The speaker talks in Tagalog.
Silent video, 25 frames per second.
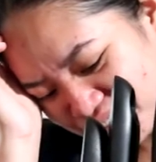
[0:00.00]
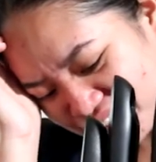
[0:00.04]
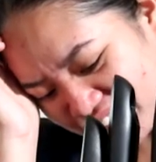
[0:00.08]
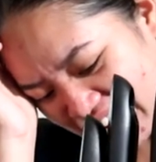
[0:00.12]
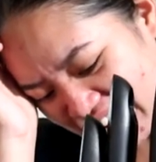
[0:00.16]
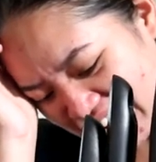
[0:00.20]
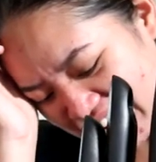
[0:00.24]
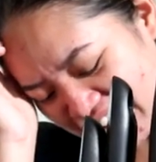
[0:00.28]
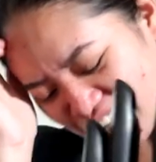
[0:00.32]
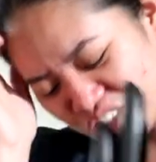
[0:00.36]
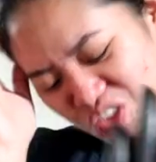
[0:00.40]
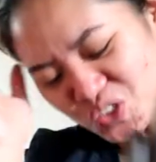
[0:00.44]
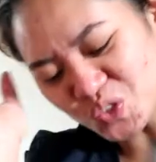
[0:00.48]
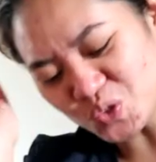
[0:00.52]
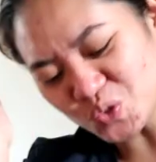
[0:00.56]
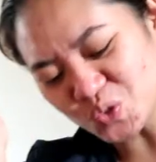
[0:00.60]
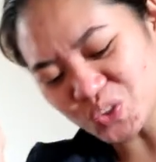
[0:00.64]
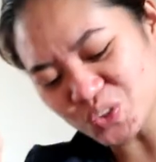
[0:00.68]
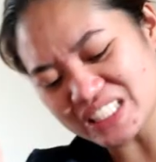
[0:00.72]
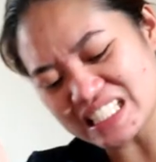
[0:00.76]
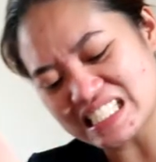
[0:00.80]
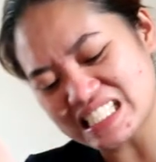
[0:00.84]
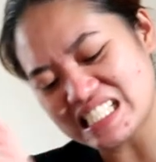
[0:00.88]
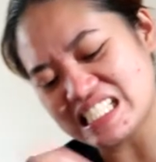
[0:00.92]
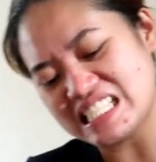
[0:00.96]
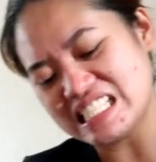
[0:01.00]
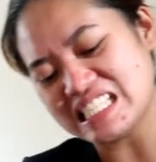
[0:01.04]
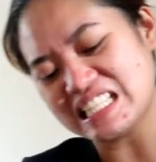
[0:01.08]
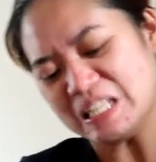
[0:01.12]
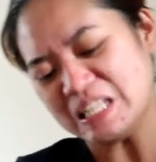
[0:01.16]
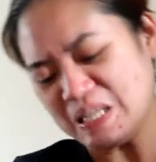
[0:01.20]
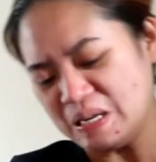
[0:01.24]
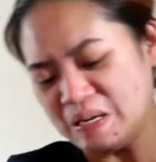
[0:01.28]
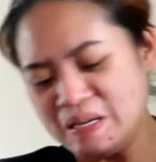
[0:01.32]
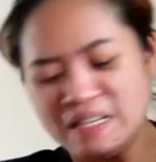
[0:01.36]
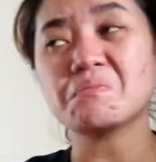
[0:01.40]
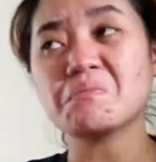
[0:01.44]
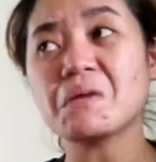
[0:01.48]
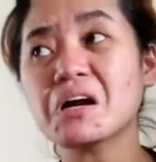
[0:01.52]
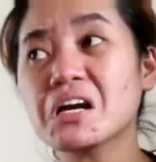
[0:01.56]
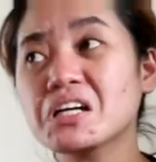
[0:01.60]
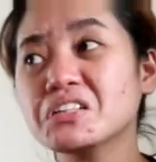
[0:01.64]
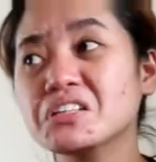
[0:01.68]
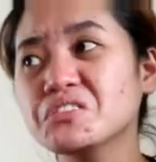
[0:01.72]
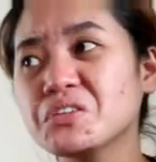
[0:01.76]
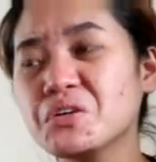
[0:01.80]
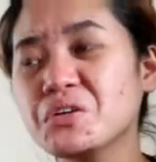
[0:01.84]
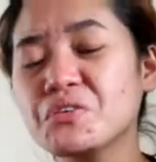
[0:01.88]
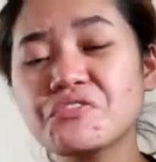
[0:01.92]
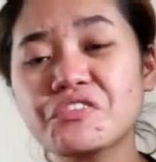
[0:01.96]
Kala ko cookie sheet.
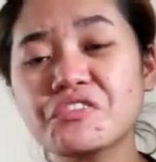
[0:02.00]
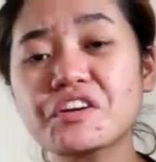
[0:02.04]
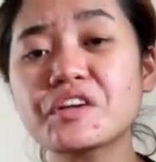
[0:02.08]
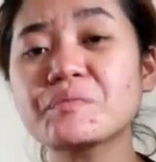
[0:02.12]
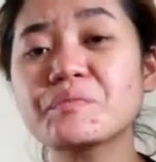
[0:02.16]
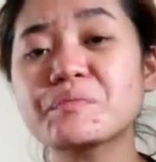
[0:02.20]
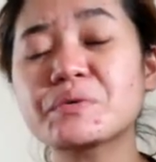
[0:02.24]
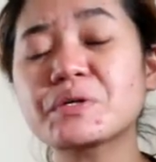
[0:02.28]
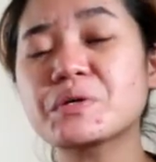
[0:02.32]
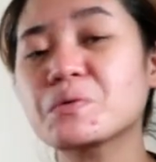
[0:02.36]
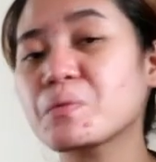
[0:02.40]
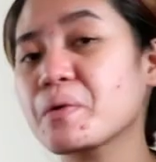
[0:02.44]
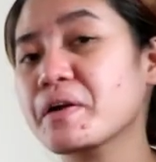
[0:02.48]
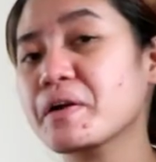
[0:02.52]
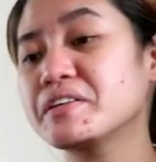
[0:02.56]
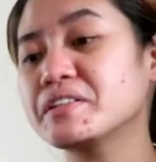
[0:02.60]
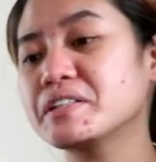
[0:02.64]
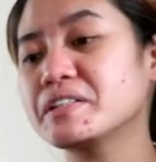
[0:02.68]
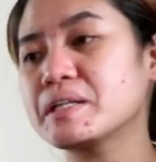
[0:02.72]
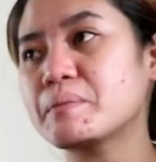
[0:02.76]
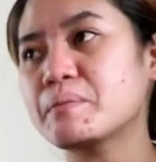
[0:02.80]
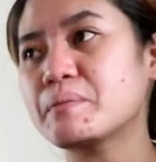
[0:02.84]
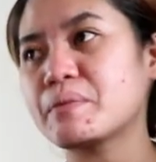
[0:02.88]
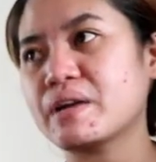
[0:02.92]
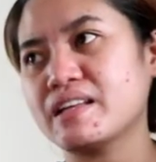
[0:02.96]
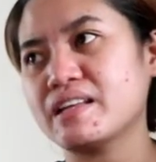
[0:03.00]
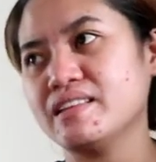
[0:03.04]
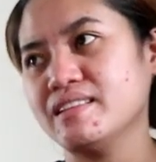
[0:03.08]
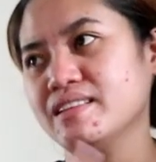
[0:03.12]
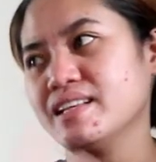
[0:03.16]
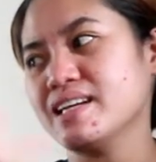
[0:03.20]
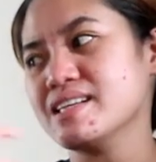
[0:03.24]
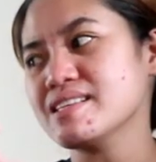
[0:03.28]
Maganda yung Farberware na brand.